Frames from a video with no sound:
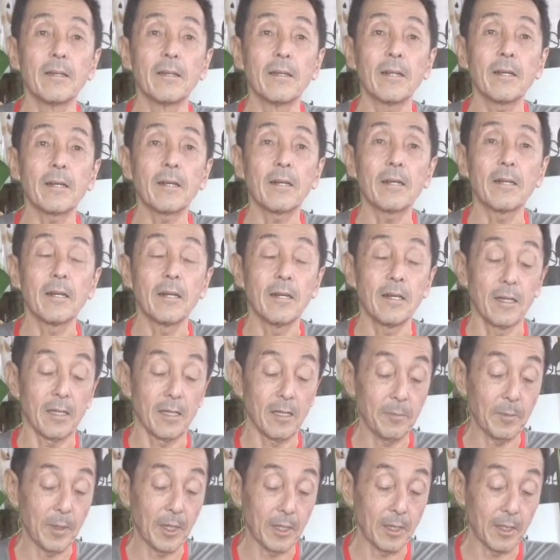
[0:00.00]
だから
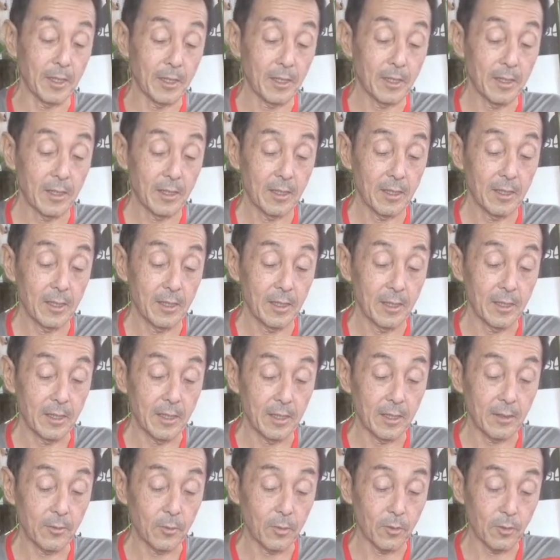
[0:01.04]
今、
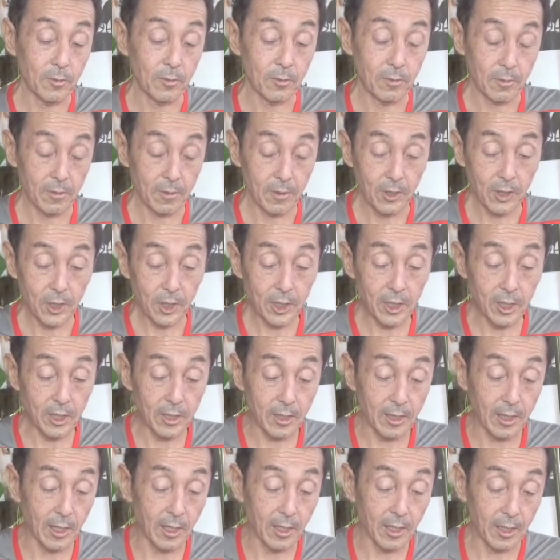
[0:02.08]
資
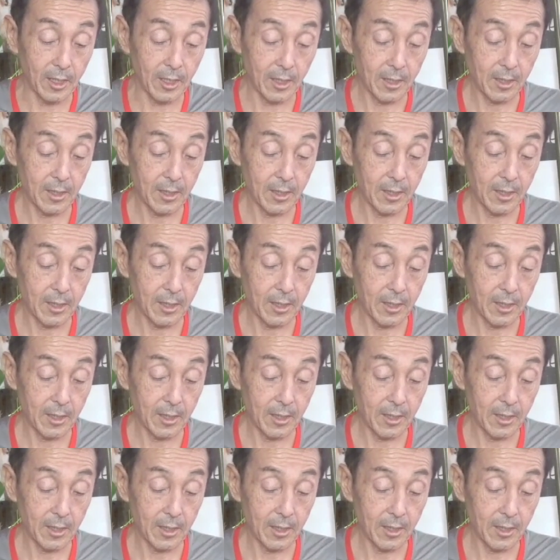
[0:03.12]
金が